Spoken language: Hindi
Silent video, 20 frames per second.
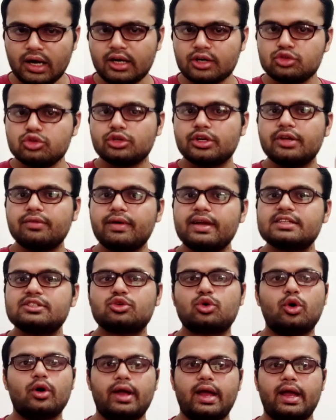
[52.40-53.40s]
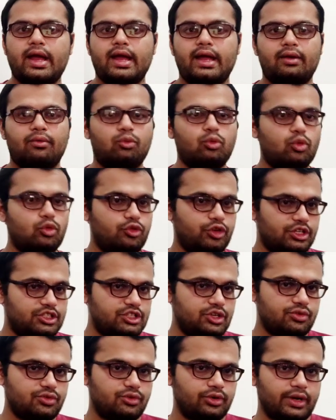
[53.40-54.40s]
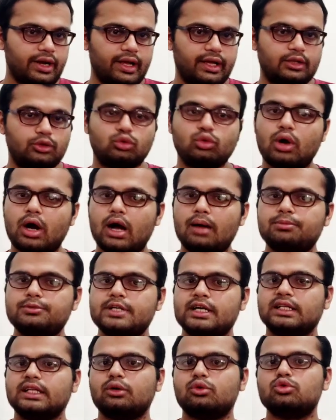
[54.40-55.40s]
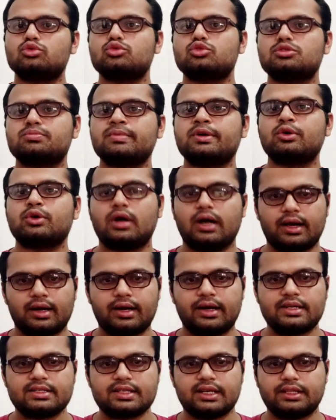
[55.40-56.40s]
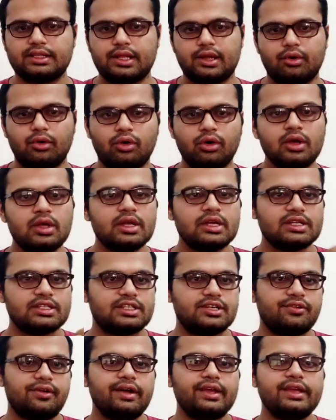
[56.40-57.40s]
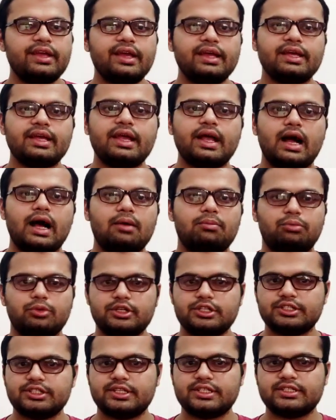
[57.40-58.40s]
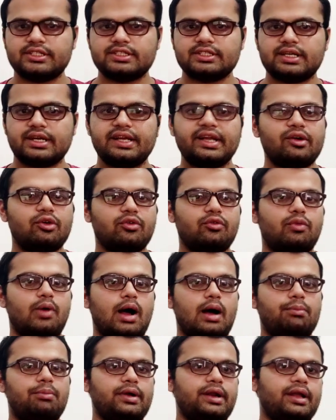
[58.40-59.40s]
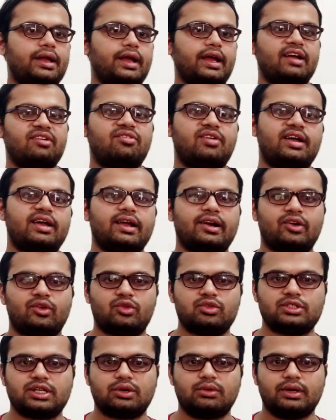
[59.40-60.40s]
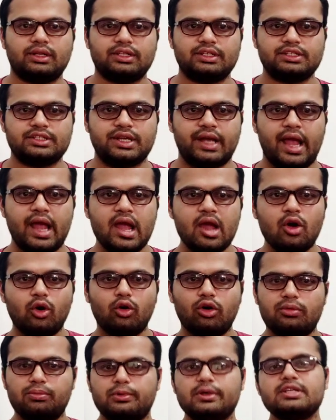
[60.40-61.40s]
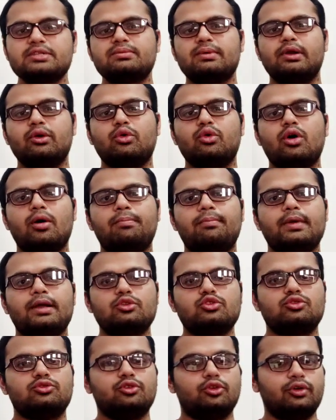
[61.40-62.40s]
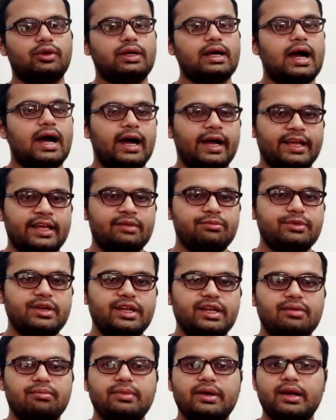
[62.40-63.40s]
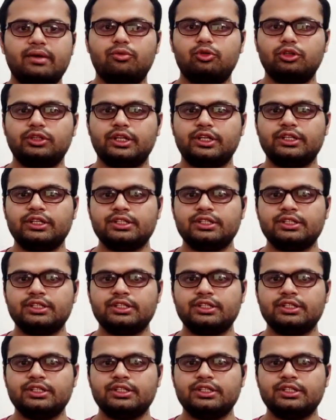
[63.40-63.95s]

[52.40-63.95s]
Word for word: अगर जो डिवाइस खोया है वो फीचर फ़ोन है तो आप ज़्यादा कुछ उसमें कर नहीं सकते हो सिवाय ये कि आप पुलिस स्टेशन जाइए और वहाँ पर एक एफ लॉन्च करवा दीजिए और पुलिस वालों को अपना जो फ़ोन का आई नंबर e है वो दे